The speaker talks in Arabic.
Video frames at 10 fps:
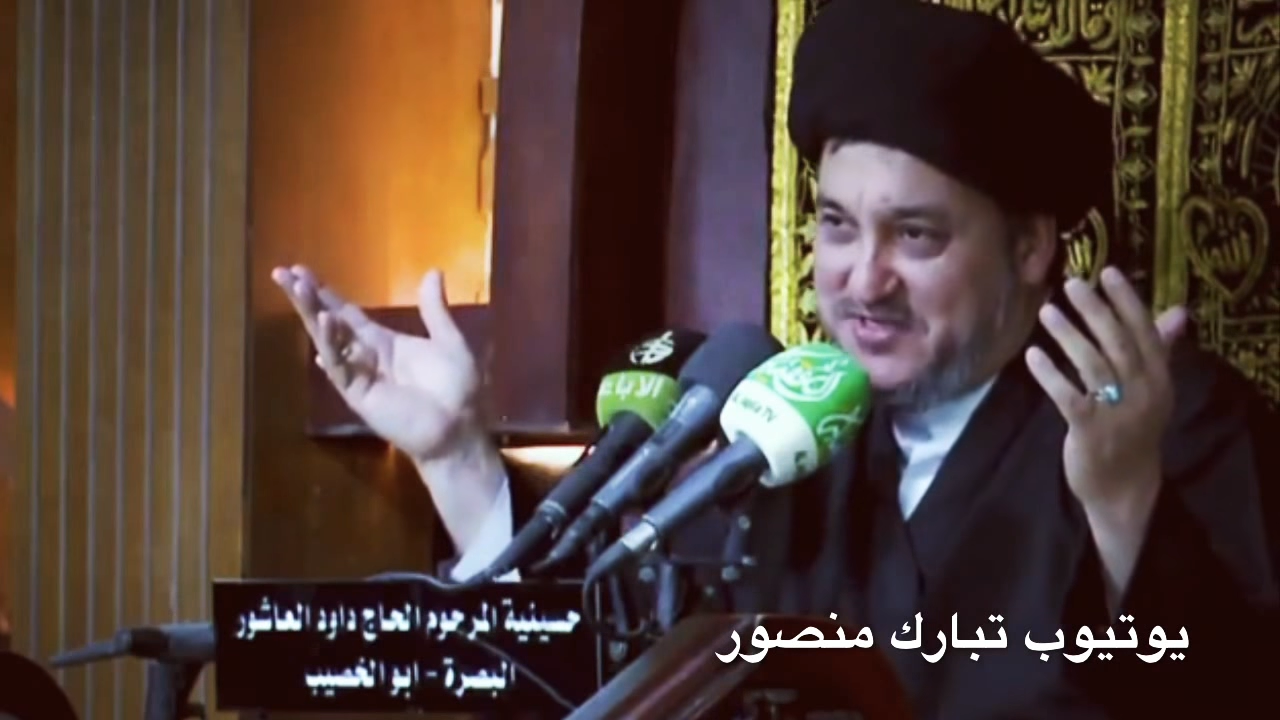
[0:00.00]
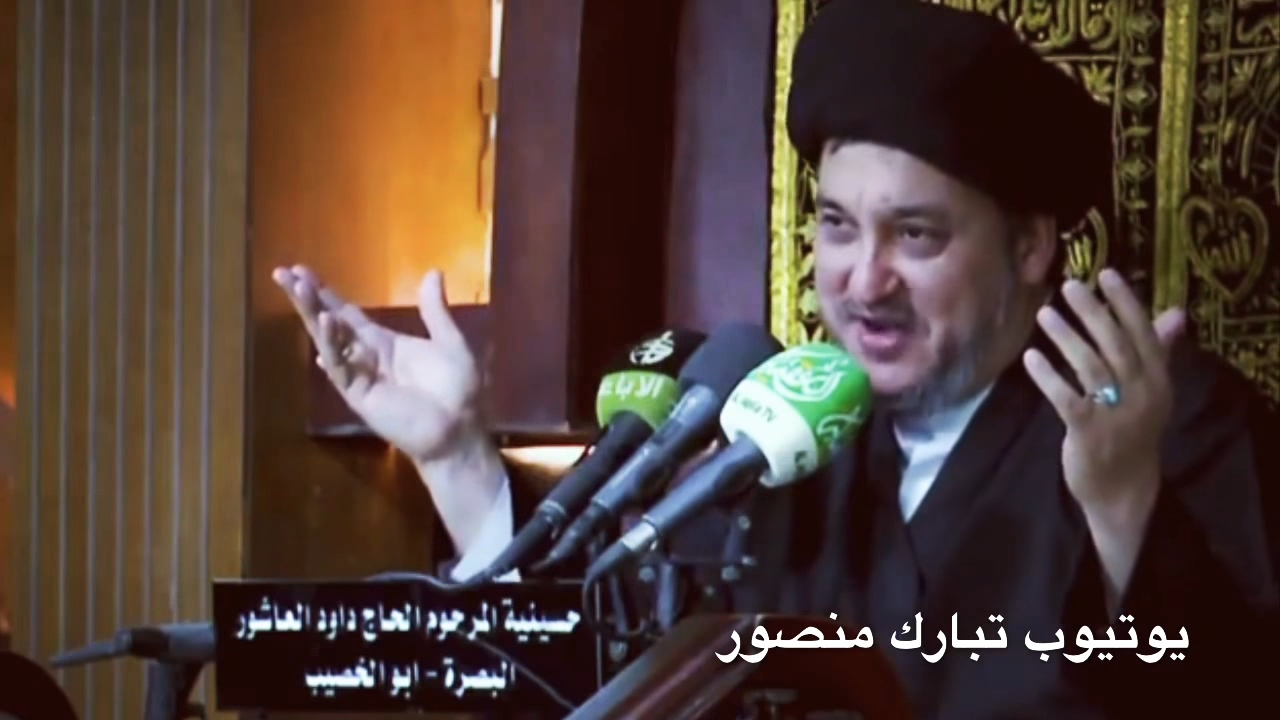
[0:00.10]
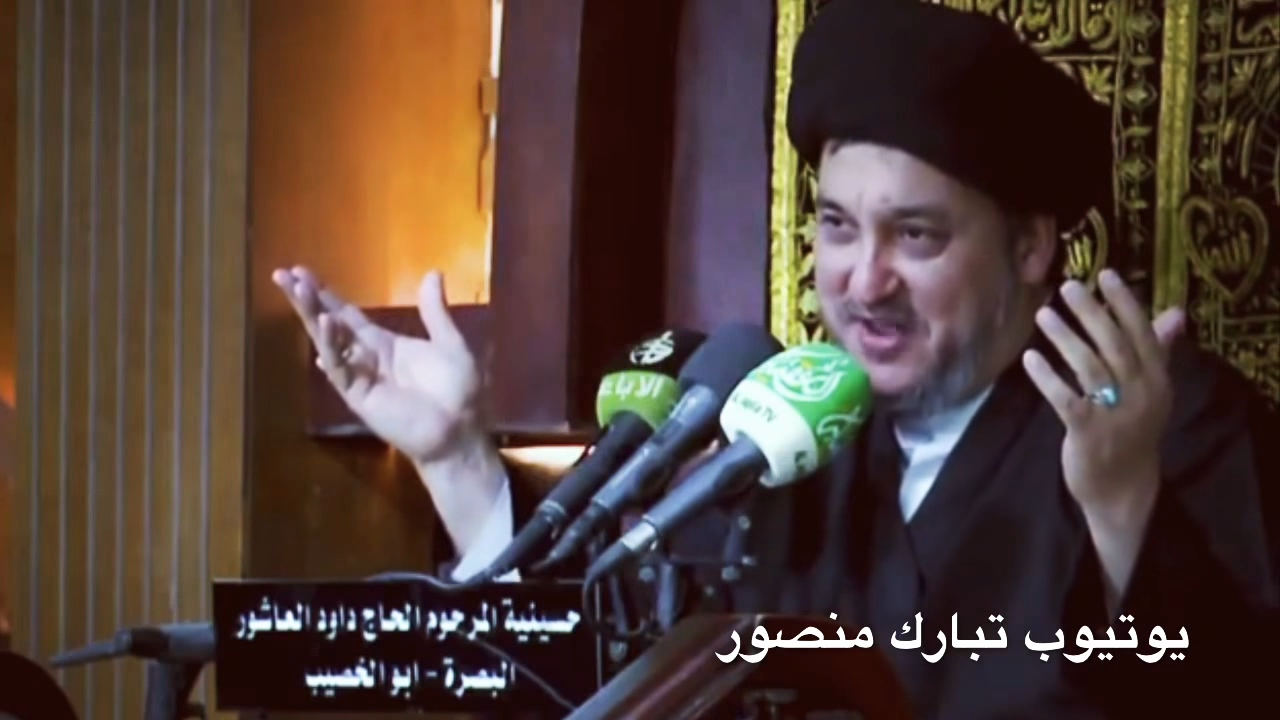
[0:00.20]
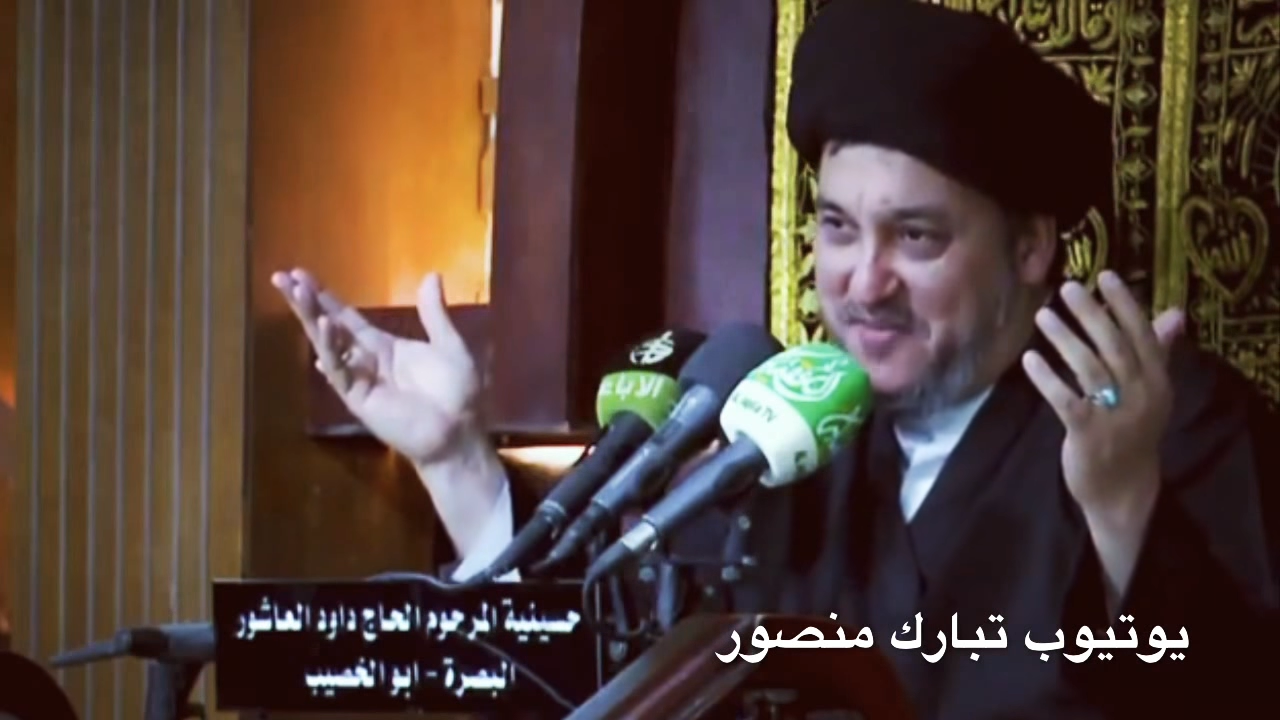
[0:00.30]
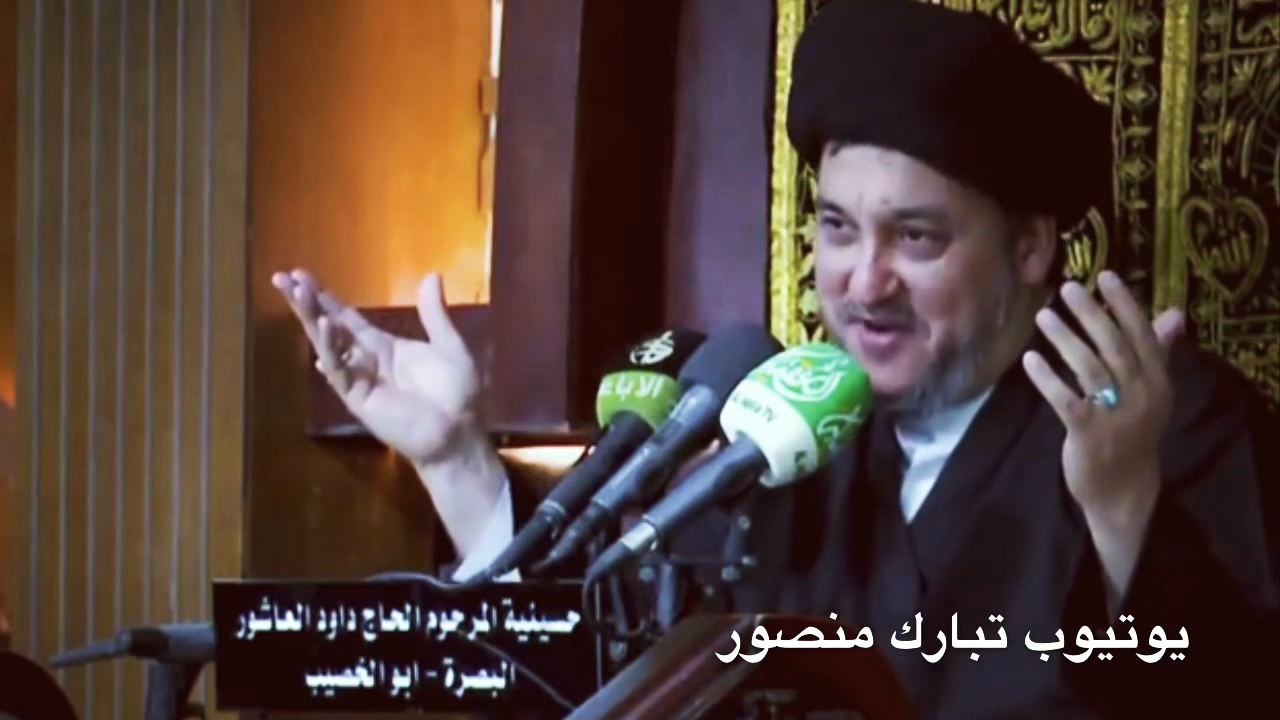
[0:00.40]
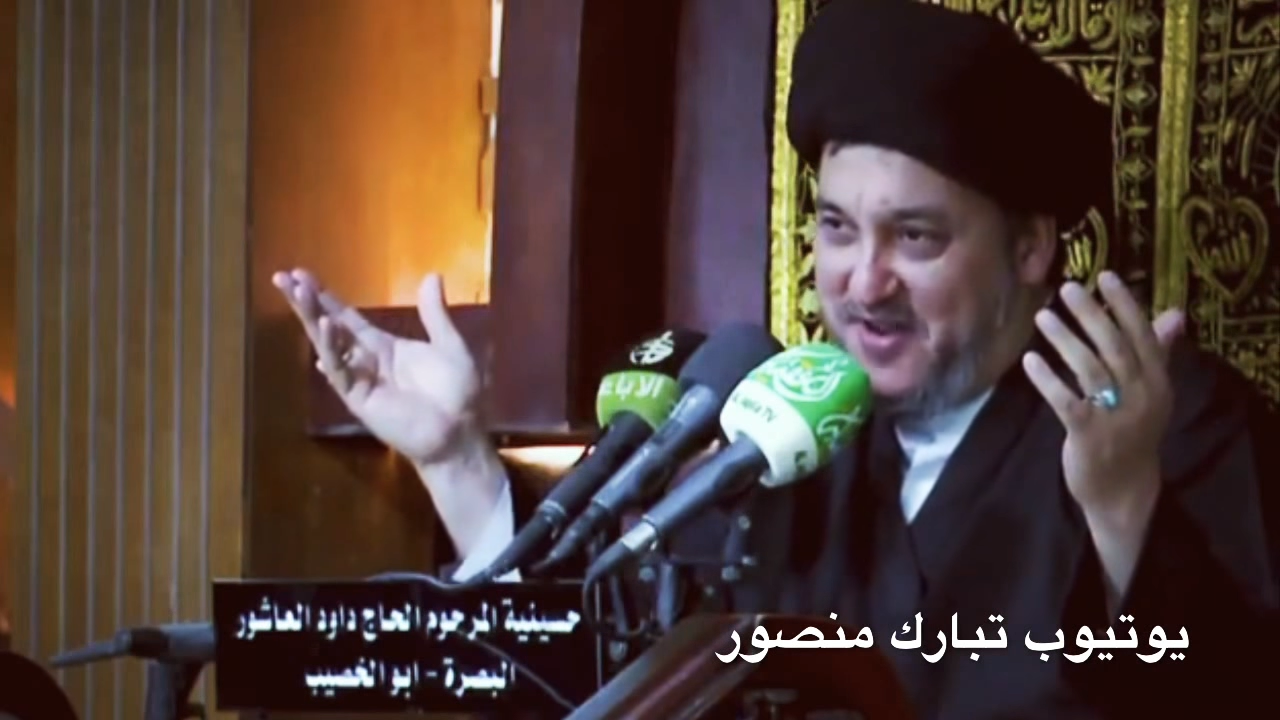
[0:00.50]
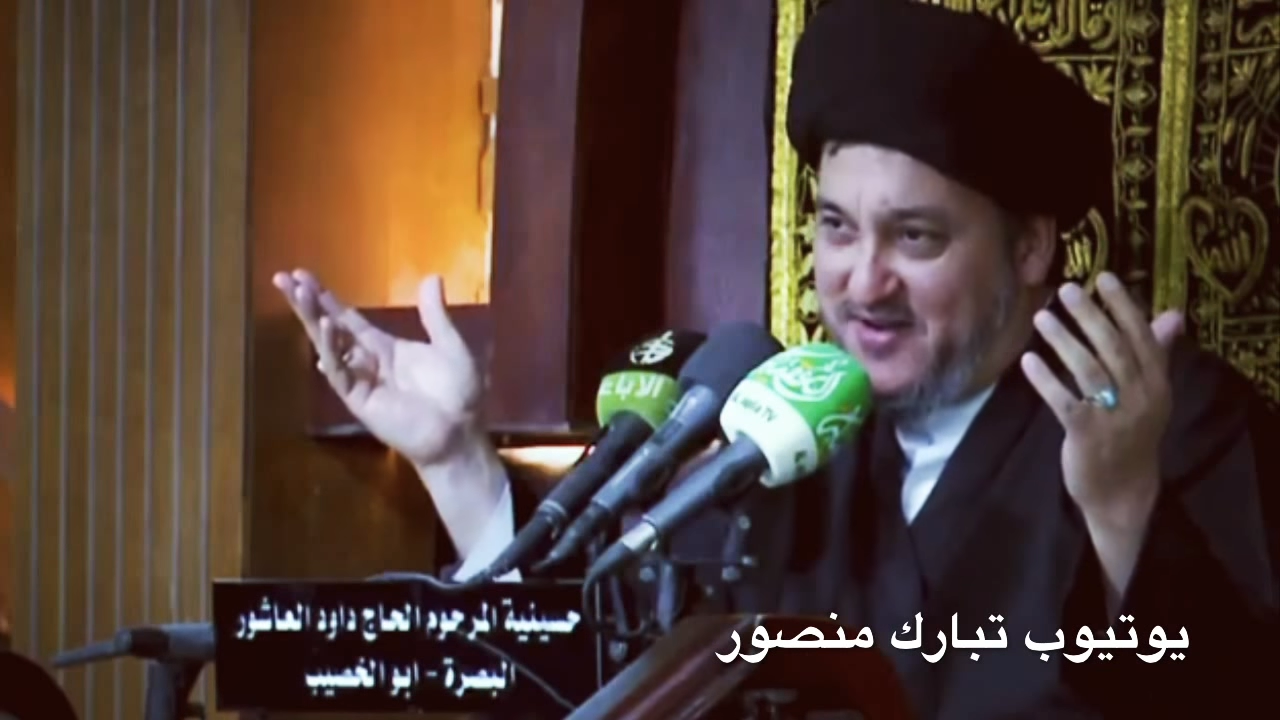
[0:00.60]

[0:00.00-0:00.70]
سلام الله